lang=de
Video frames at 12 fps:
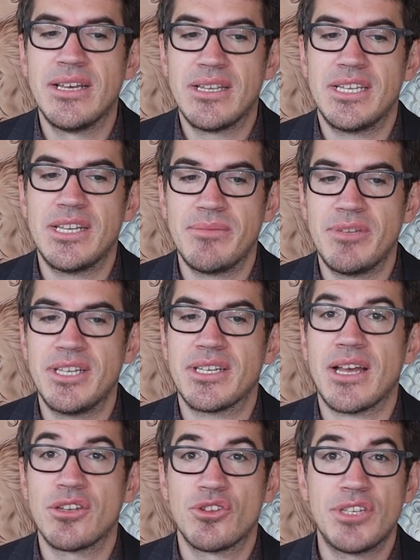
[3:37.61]

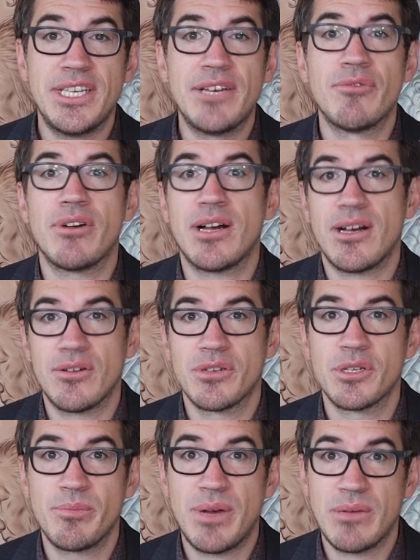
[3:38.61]
nämlich Antigua
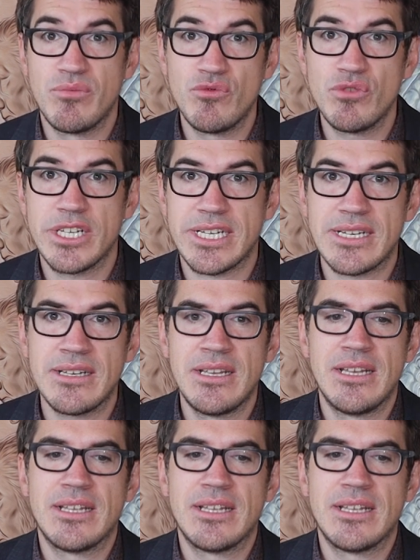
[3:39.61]
und Barbuda.